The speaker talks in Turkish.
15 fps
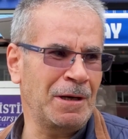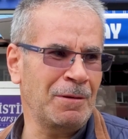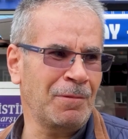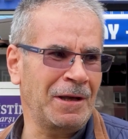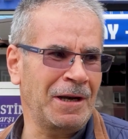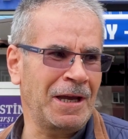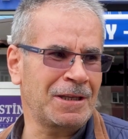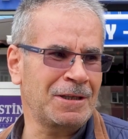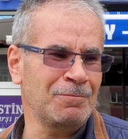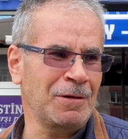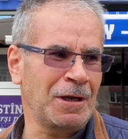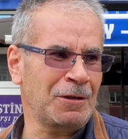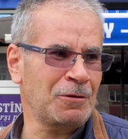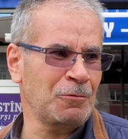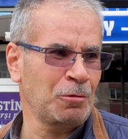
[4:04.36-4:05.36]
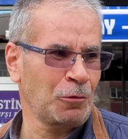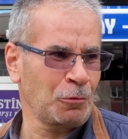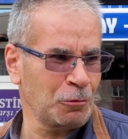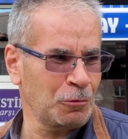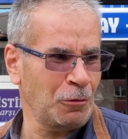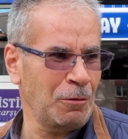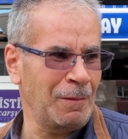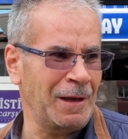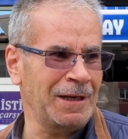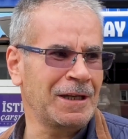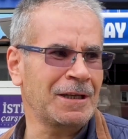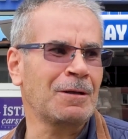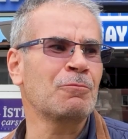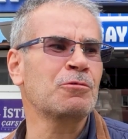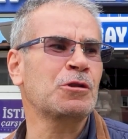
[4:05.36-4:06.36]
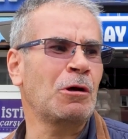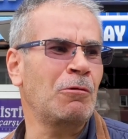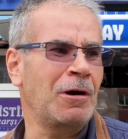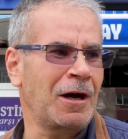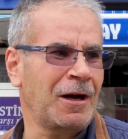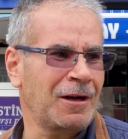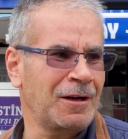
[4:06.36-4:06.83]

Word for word: Benim kanaatimde Turgut olmalı ya da Mustafa